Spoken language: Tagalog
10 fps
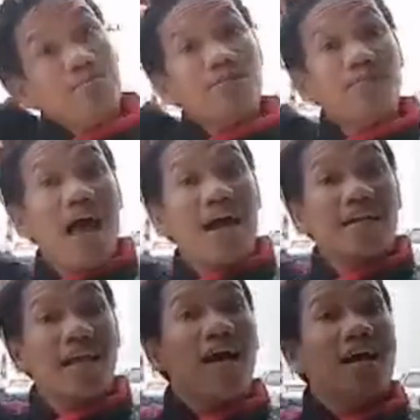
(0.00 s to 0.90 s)
Kim's
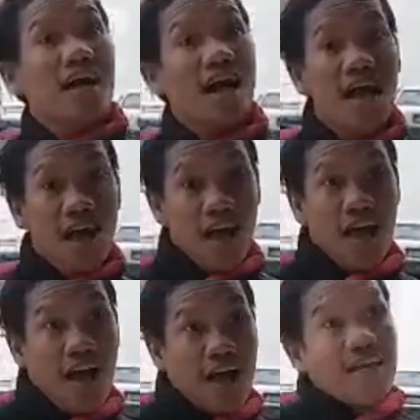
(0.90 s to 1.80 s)
Vlog ng,
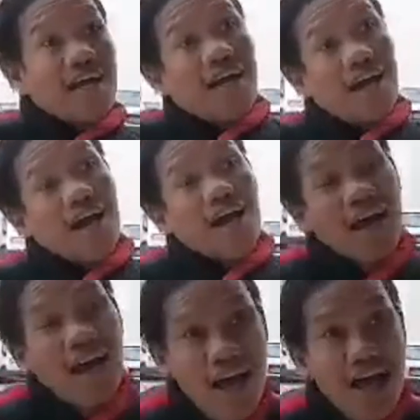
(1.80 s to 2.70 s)
ng uh,
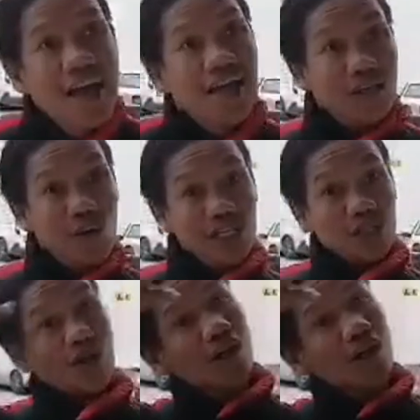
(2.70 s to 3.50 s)
ah, tawag